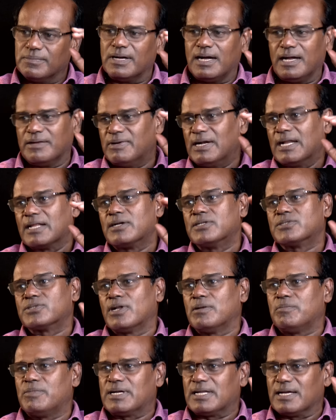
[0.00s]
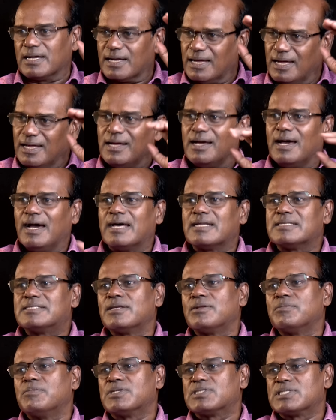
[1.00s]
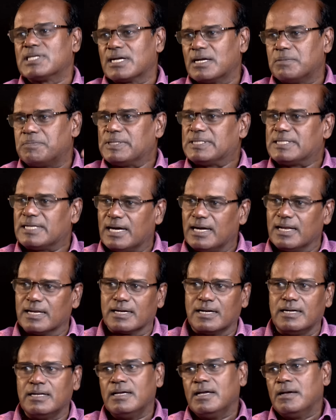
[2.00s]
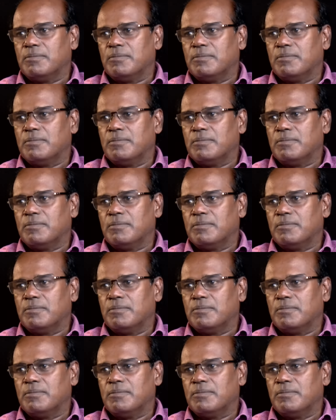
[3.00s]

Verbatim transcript: ஆய்வாளர்கள் சொல்ல மாட்டாங்க அரசியல் விமர்சகர்கள் பத்திரிகையாளர்கள்